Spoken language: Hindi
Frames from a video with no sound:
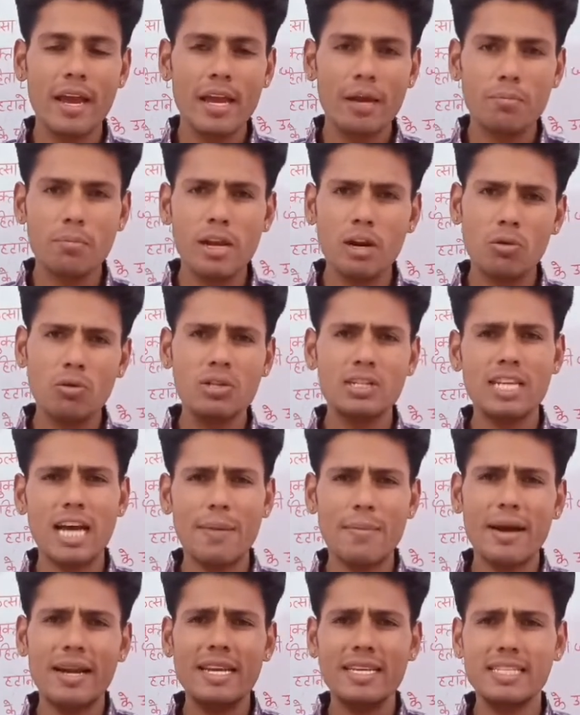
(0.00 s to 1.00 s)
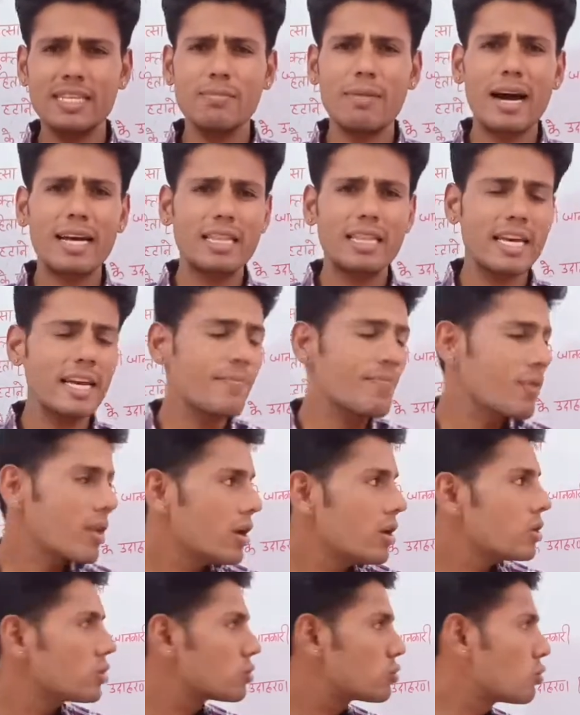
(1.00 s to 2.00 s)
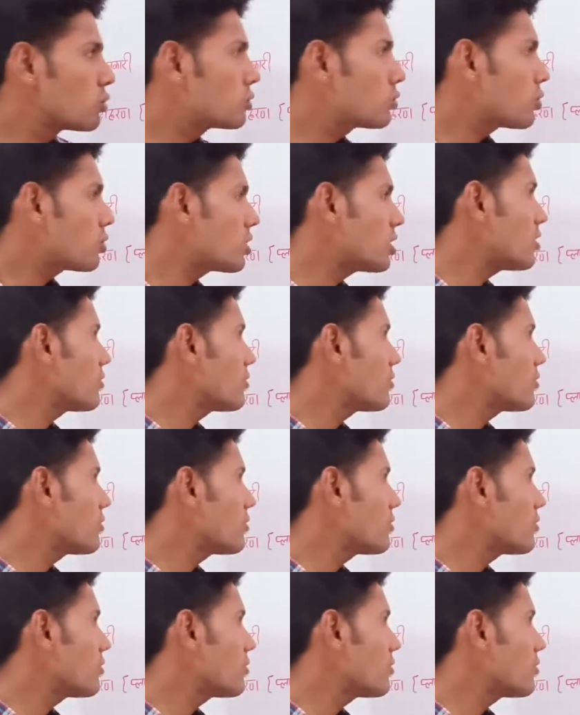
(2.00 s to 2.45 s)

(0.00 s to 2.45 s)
बिल्कुल सामान्य सी बात है सुश्रुत